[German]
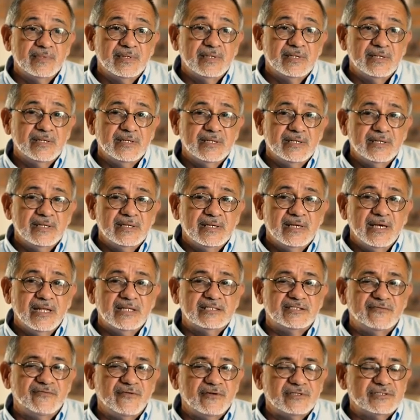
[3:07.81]
bin, alles
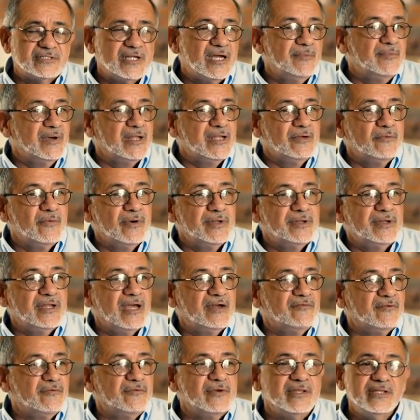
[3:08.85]
wegzugeben, um
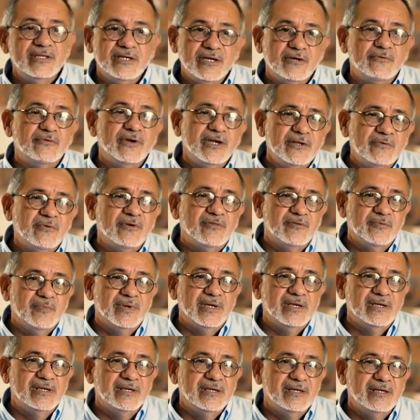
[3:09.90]
nur mit den Armen zu
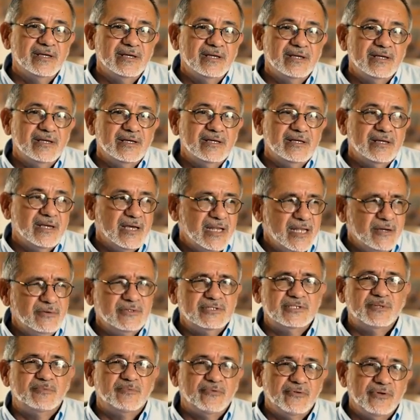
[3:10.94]
arbeiten.
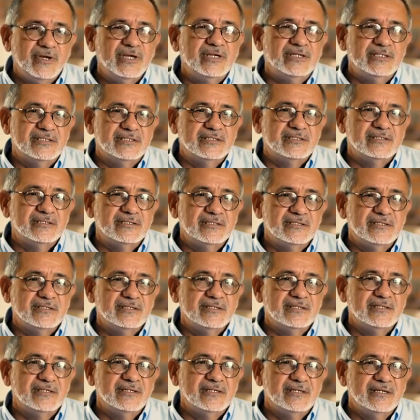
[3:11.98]
Ich bin
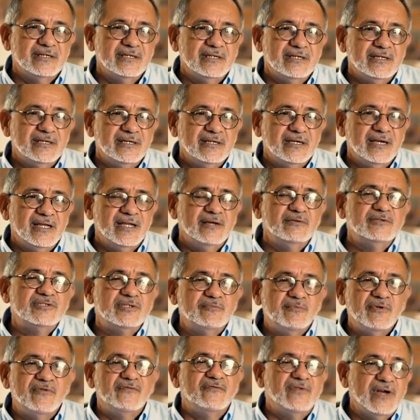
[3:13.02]
dabei, mein ganzes
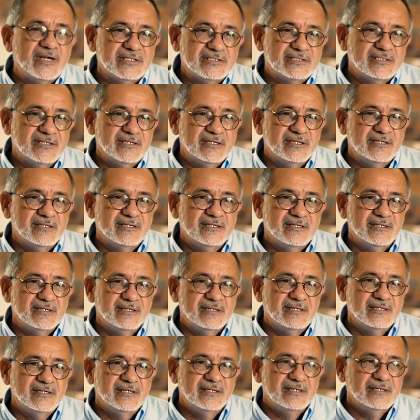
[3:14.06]
Leben dafür
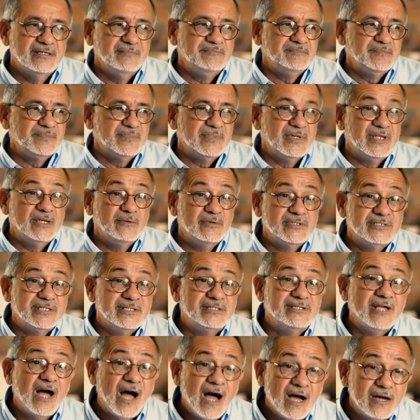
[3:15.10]
aufzuopfern. Er
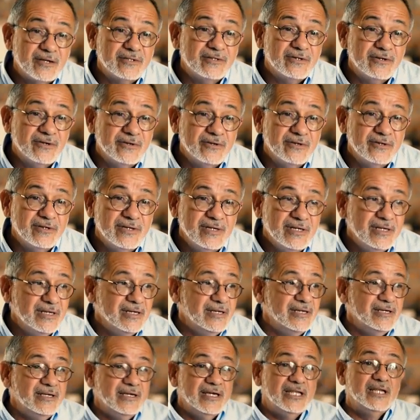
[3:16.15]
sagte,
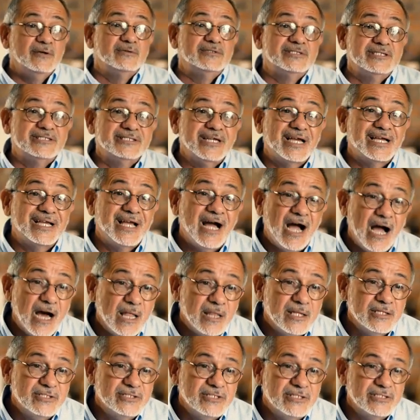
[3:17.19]
nun, du bist wirklich
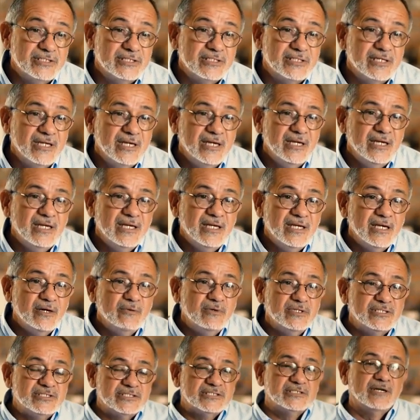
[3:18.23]
verrückt, aber diesmal
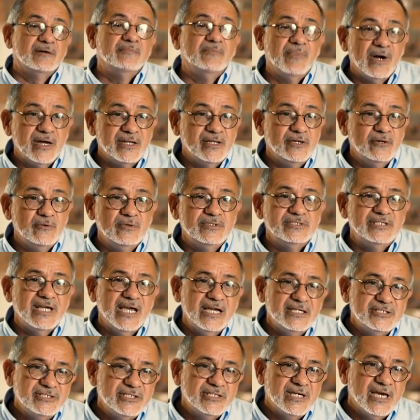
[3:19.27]
wettest du für
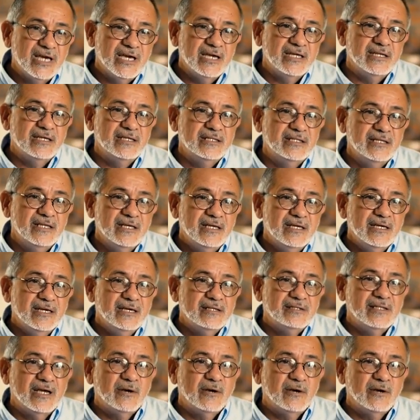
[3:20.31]
das richtige Team.